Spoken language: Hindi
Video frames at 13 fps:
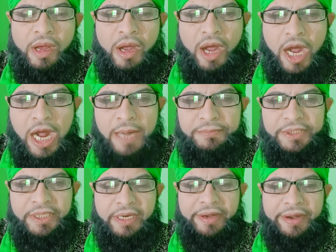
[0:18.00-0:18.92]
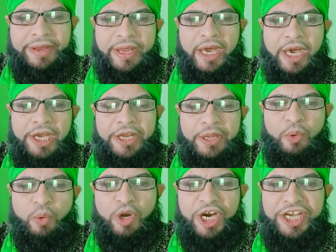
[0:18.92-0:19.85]
आप देख रहे हैं अली
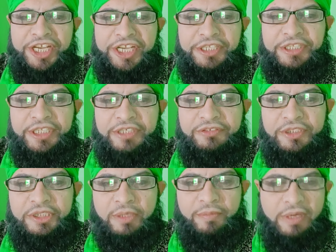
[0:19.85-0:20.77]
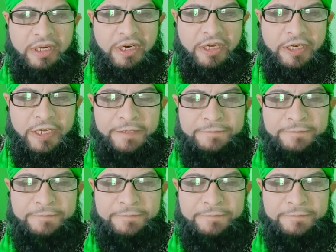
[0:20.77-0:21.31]
रूहानी देसी दवाखाना